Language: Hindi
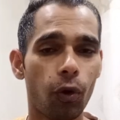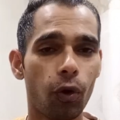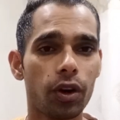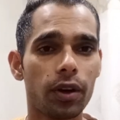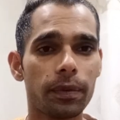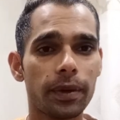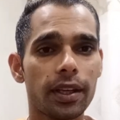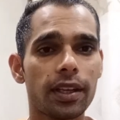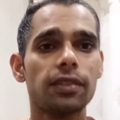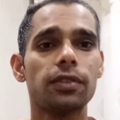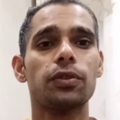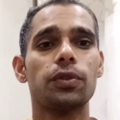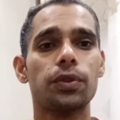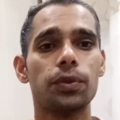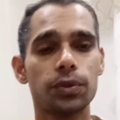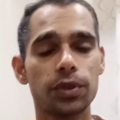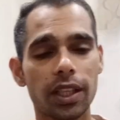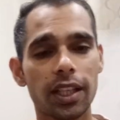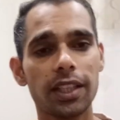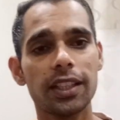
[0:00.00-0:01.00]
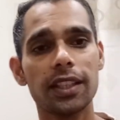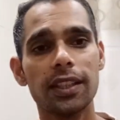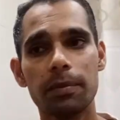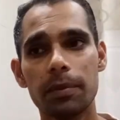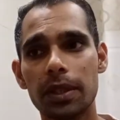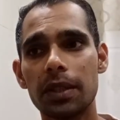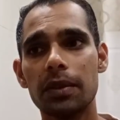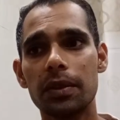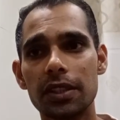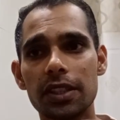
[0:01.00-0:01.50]
और फिर दूसरे दिन
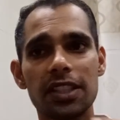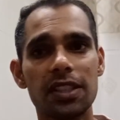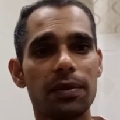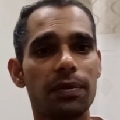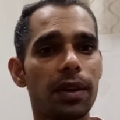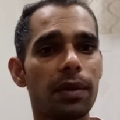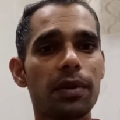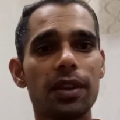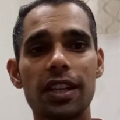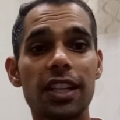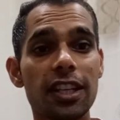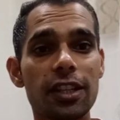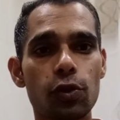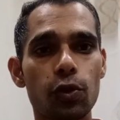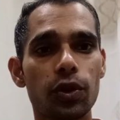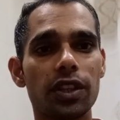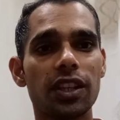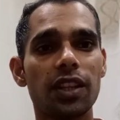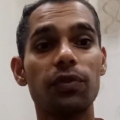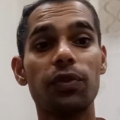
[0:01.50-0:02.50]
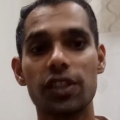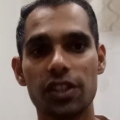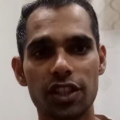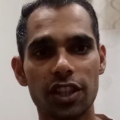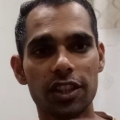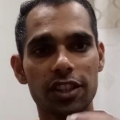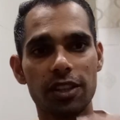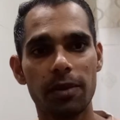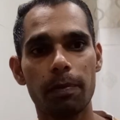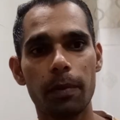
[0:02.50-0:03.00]
मतलब कि जैसे फिल्म रिलीज़ हुई थी
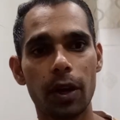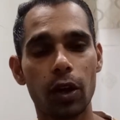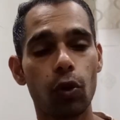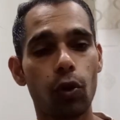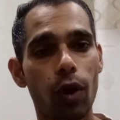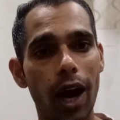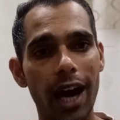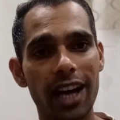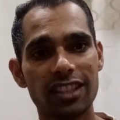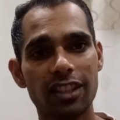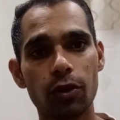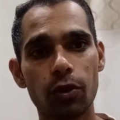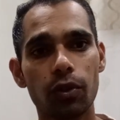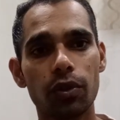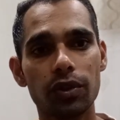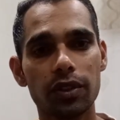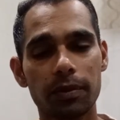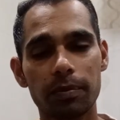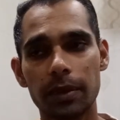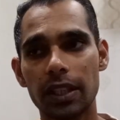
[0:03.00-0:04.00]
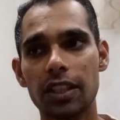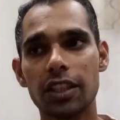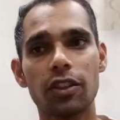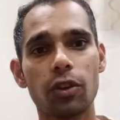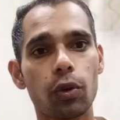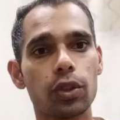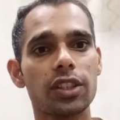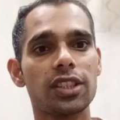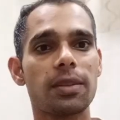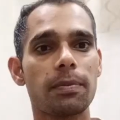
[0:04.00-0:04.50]
फर्स्ट दिसंबर को आज नौ मतलब कि
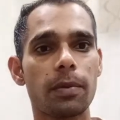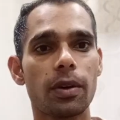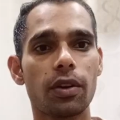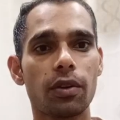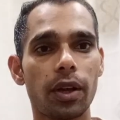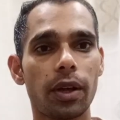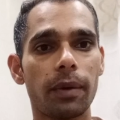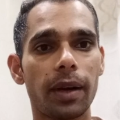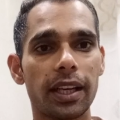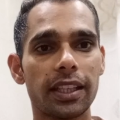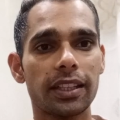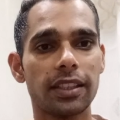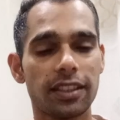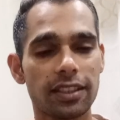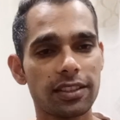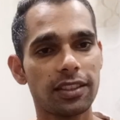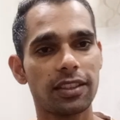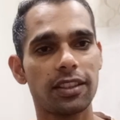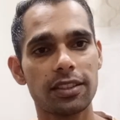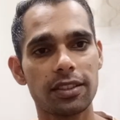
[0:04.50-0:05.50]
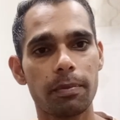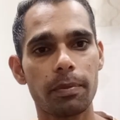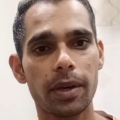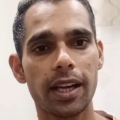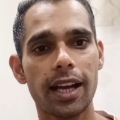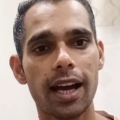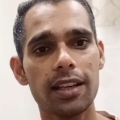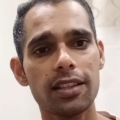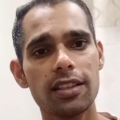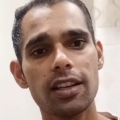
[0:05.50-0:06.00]
नौ दिसंबर होने वाली है दस
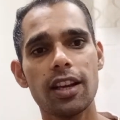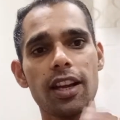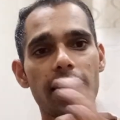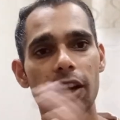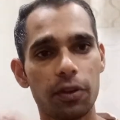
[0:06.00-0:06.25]
दिसंबर है आज